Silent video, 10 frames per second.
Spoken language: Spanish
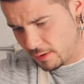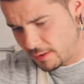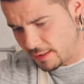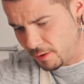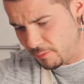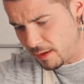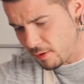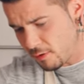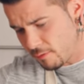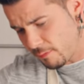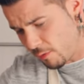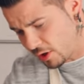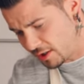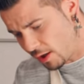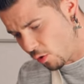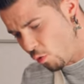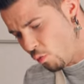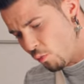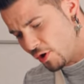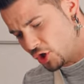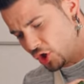Sin miedo, vamos a echar un buen